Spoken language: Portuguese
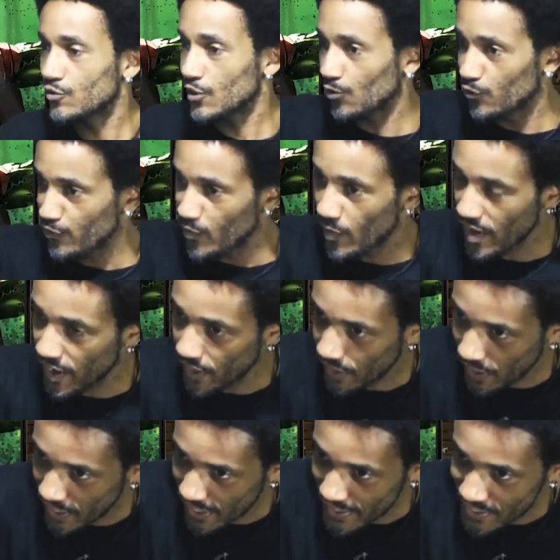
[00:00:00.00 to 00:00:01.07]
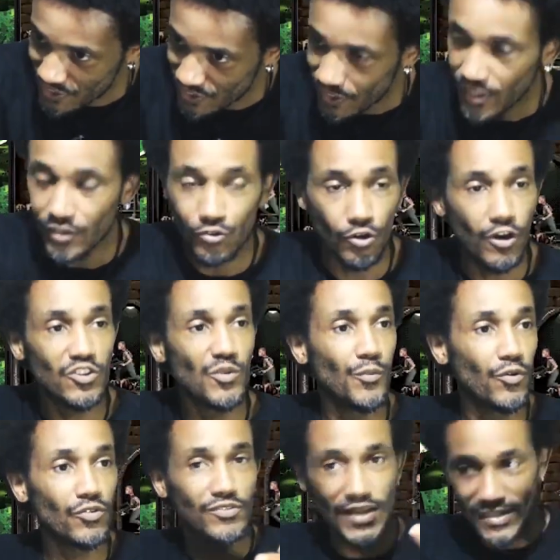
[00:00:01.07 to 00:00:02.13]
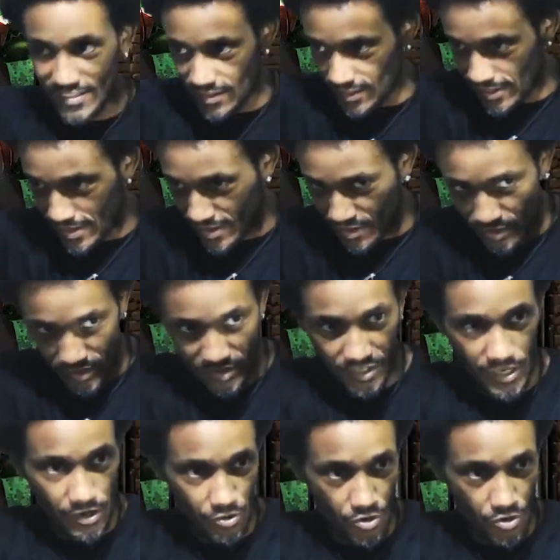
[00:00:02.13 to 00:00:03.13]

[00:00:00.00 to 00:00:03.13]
do segundo filme é esse, todo mundo tá se ligando aqui